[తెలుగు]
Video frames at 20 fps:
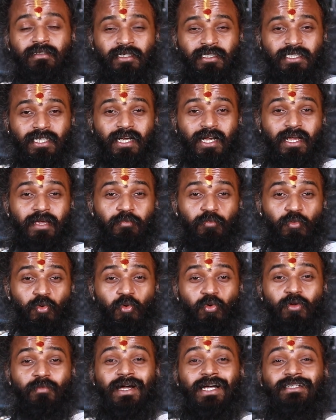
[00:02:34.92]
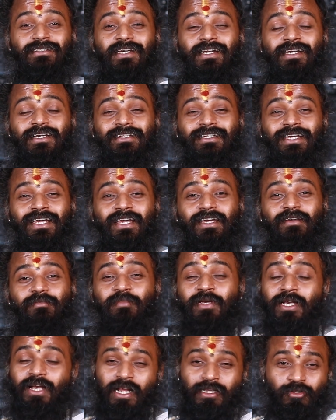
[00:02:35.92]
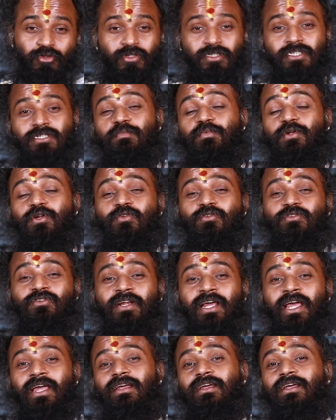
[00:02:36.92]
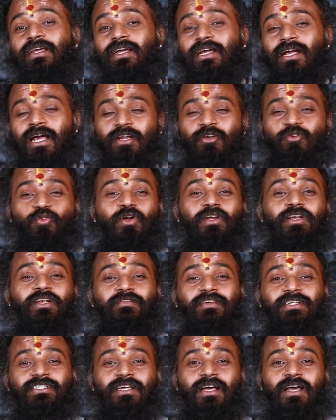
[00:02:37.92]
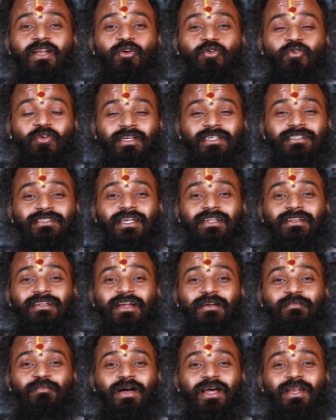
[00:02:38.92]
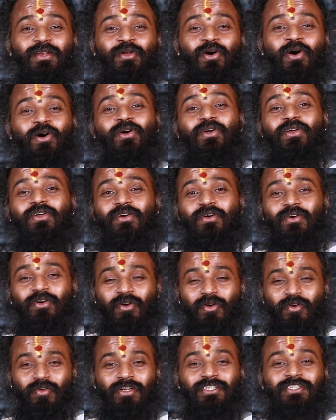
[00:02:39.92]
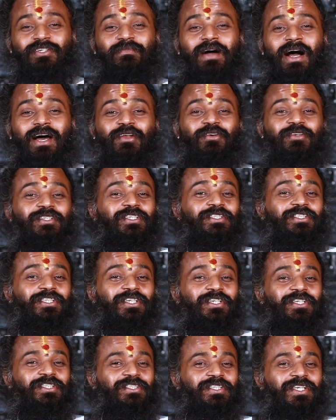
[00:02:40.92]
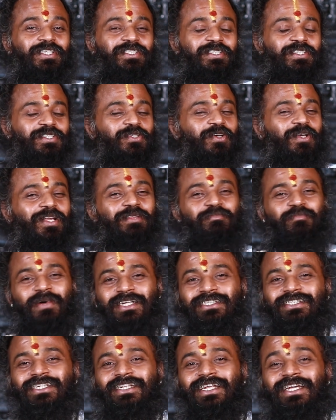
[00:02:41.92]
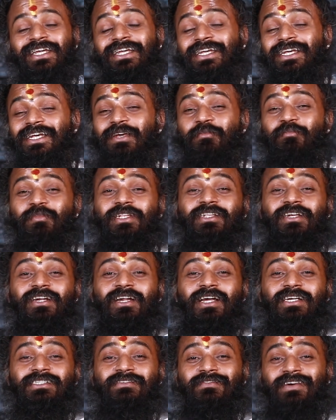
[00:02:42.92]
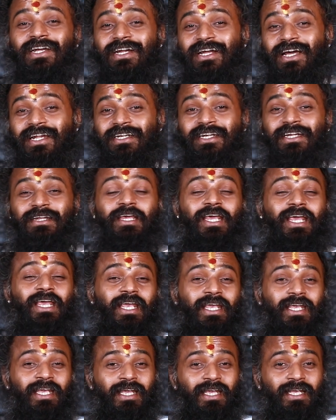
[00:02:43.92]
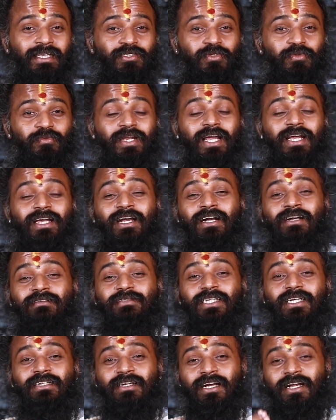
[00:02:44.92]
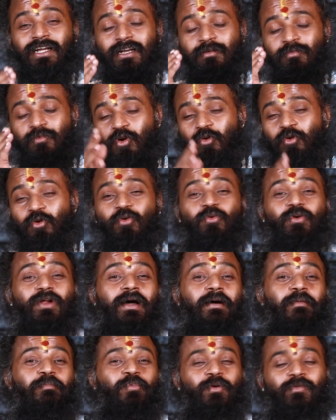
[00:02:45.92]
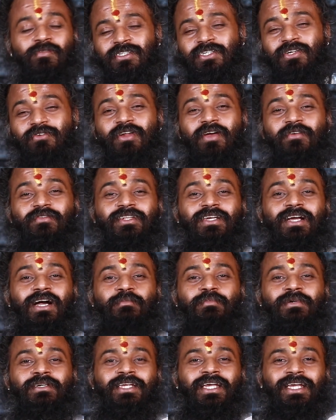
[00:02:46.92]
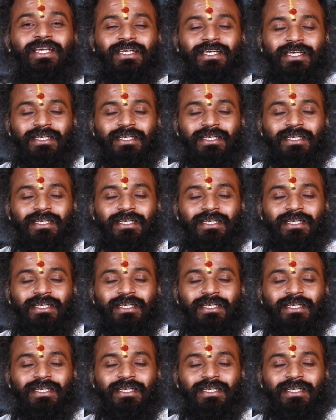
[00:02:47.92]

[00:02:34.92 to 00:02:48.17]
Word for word: నిజంగా ఈ మూడు మాసాలు అయితే మీకు అదృష్టపు రోజులే కానీ కొన్ని విషయాల్లో కొన్ని సందర్భాల్లో కొంచెం ఆలోచించి డిస్టెన్స్ తీసుకునేది మంచిది మిథున రాశి వారికి అన్నీ ఈ సూర్యగ్రహం చంద్రగ్రహం రెండు కూడా పాజిటివ్నే ఉంది కాబట్టి